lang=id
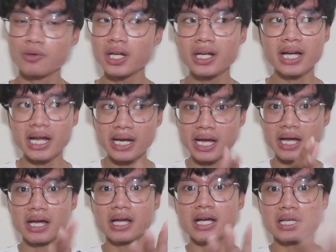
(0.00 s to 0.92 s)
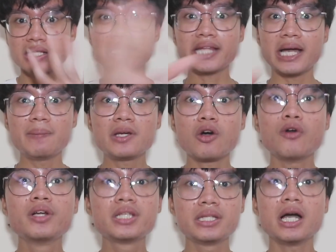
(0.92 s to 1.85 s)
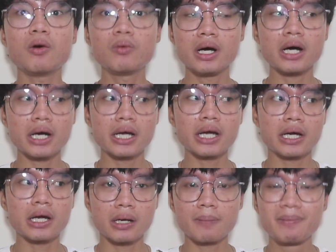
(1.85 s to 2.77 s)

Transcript: Mungkin karena si Temi kondisinya udah kayak